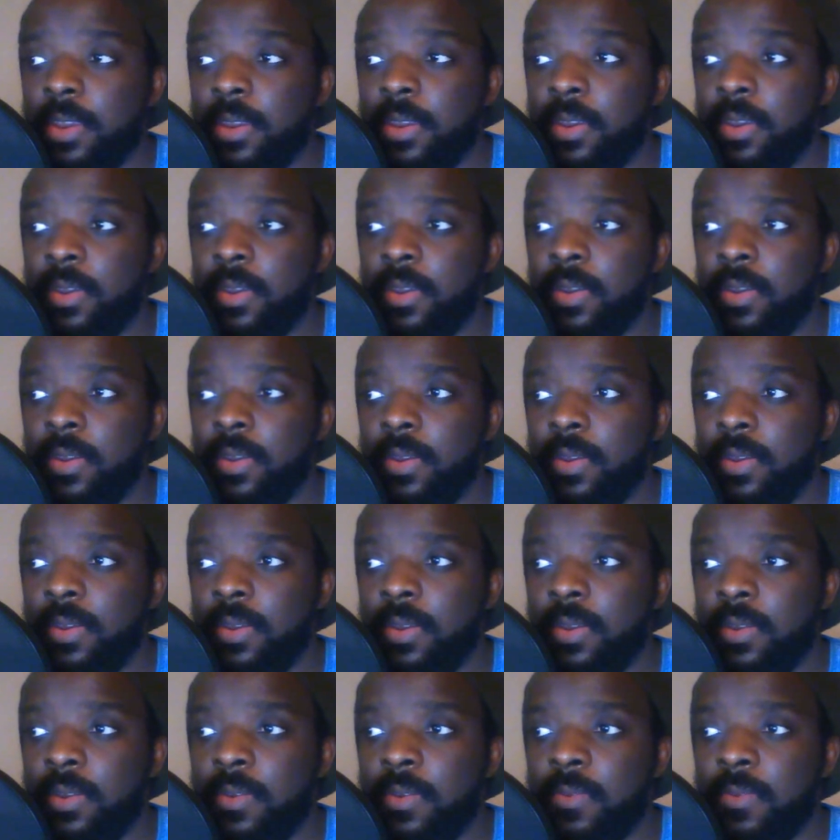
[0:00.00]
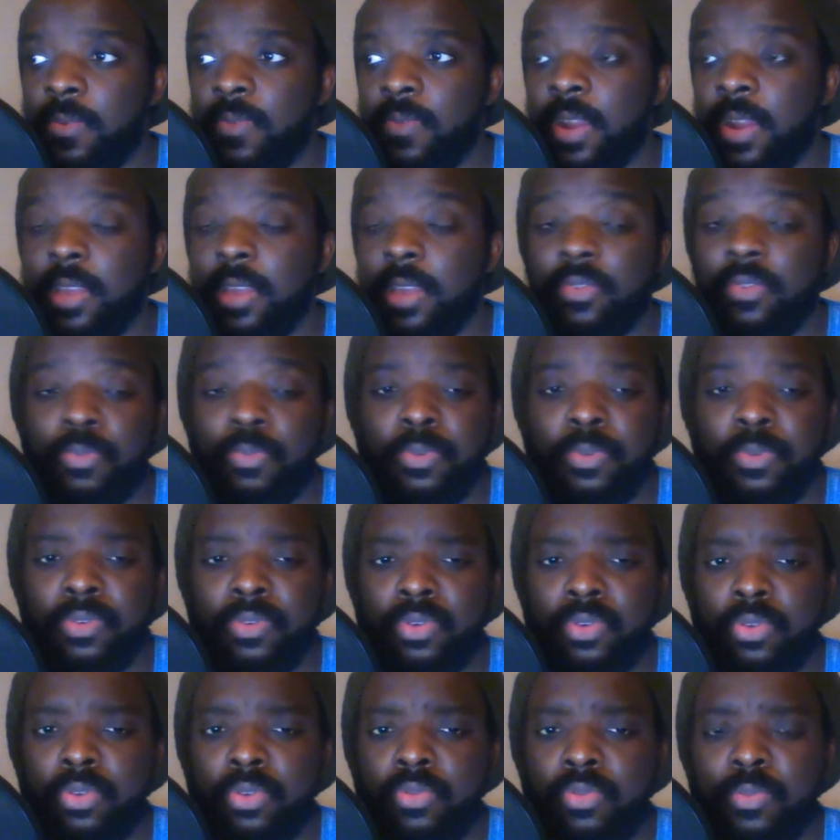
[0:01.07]
Euh, voilà, je pense, que,
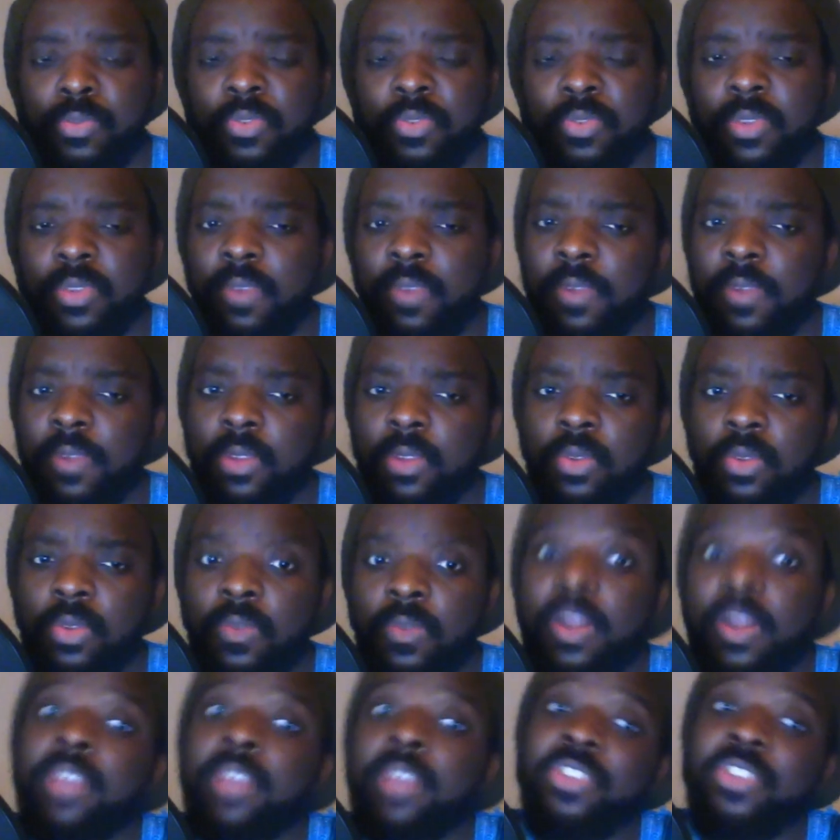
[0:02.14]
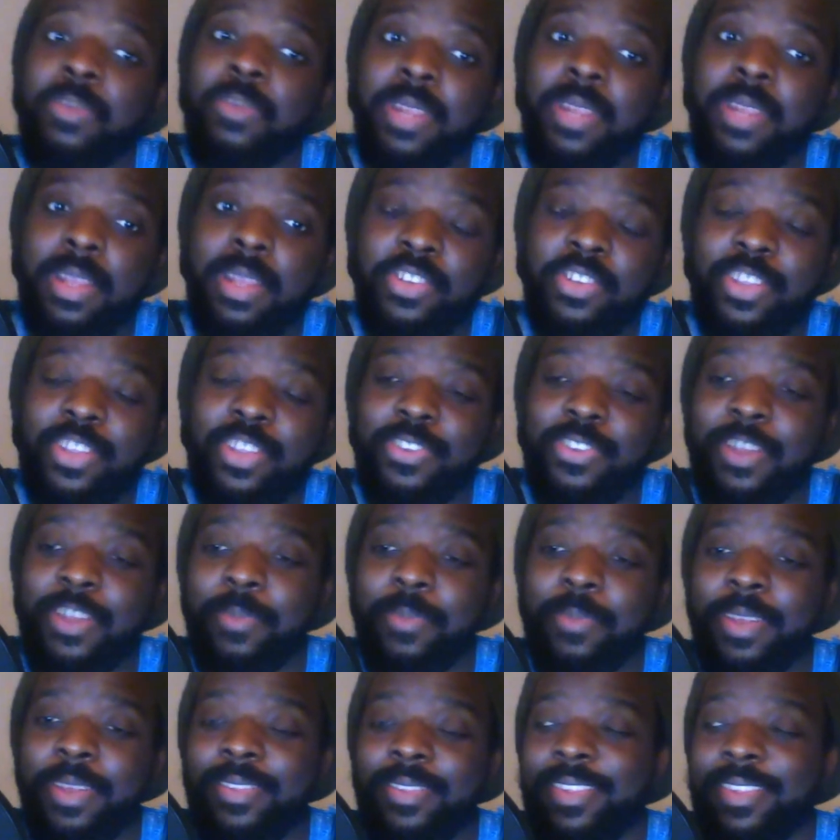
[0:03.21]
je qu'on a fait le tour. Voilà, j'ai bien j'ai,
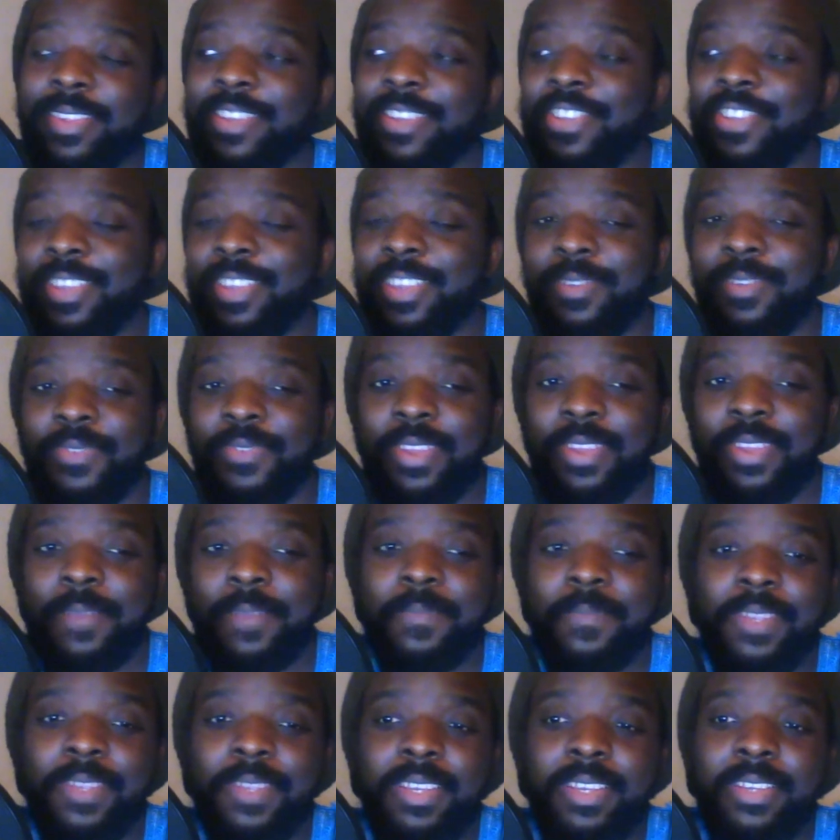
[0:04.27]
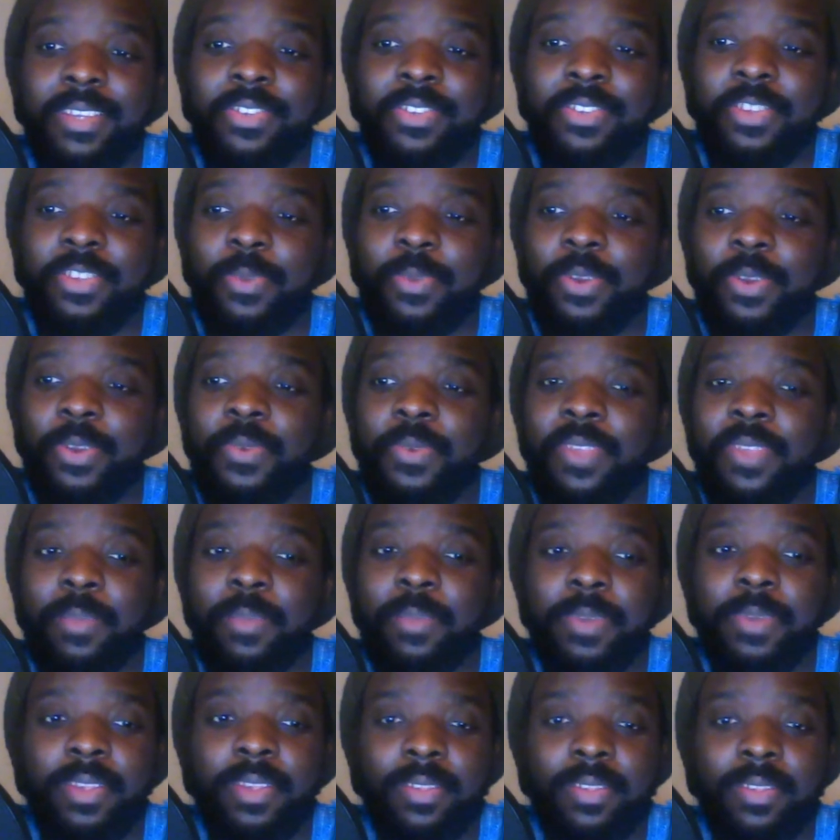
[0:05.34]
apprécié, j'ai kiffé. J'espère que vous
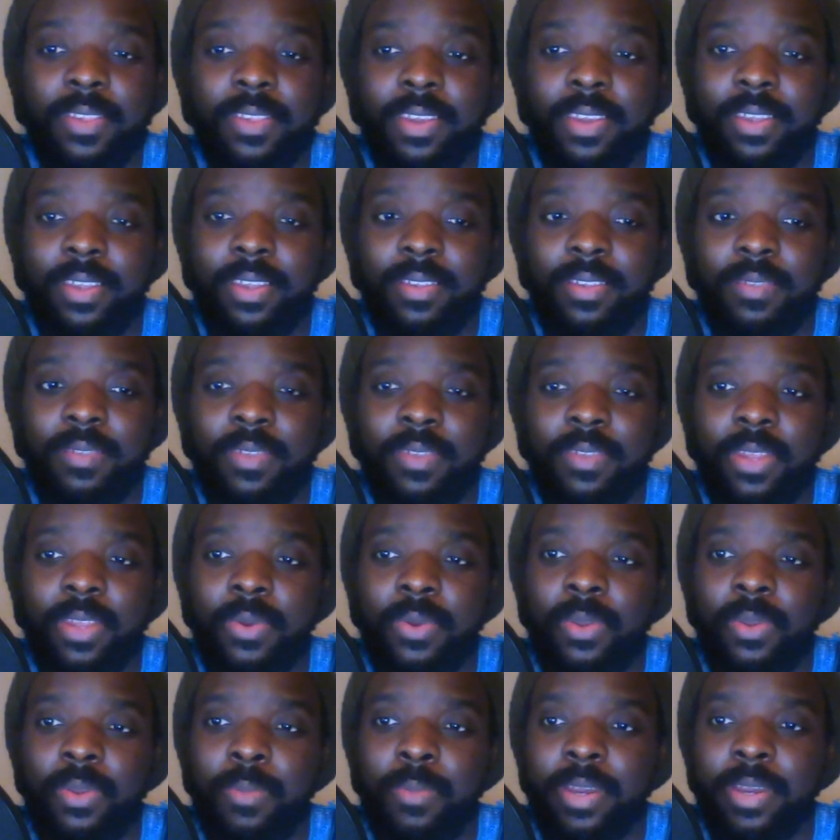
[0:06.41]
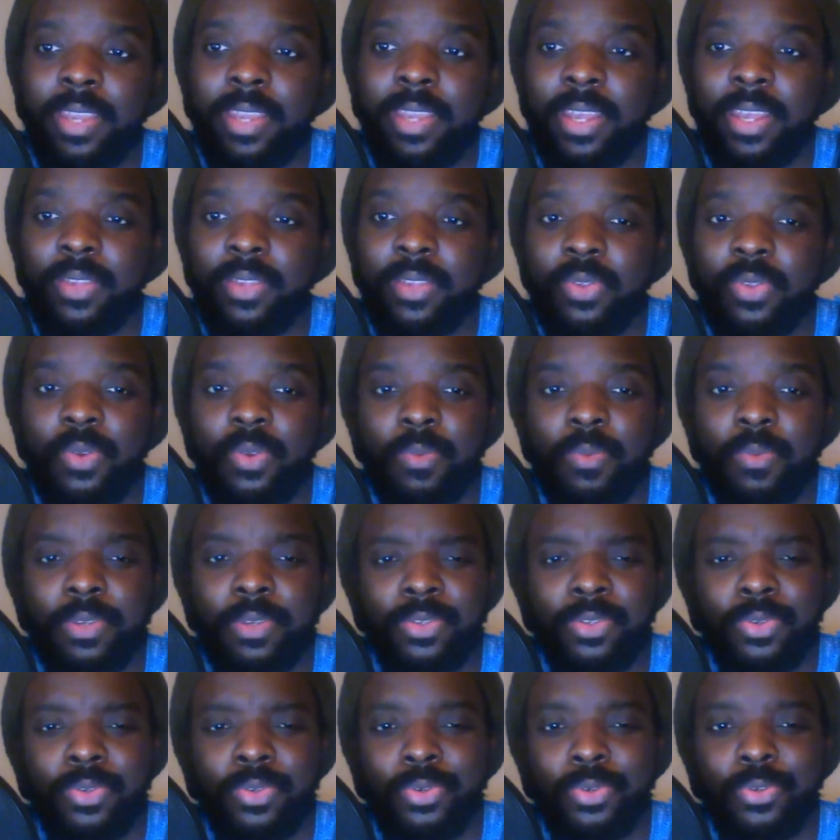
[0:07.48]
apprécierez cette vidéo et ma réaction parce
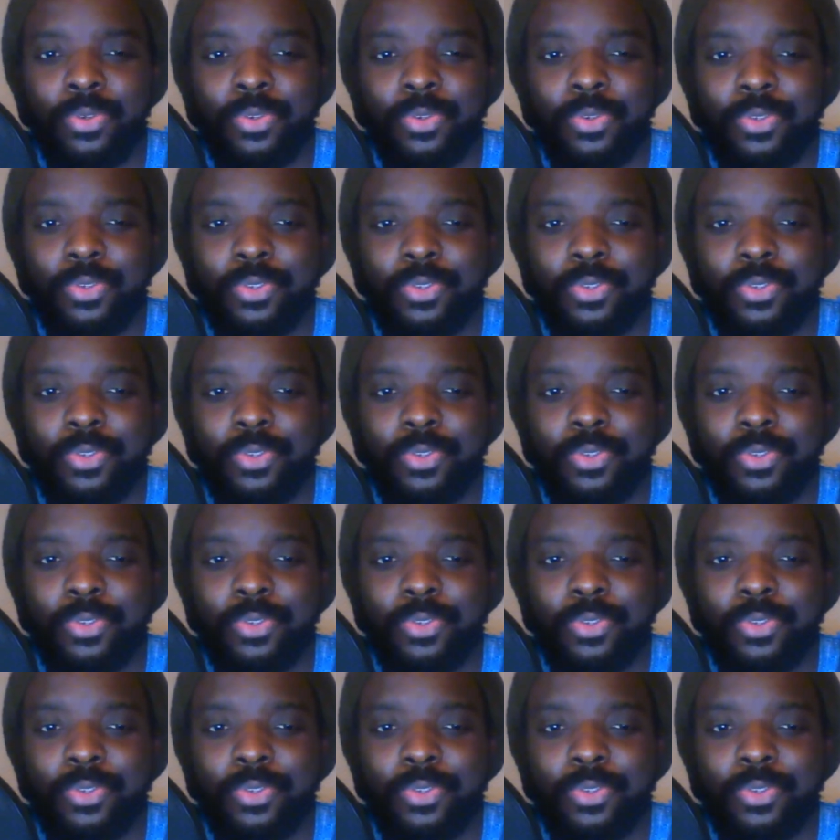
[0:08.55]
que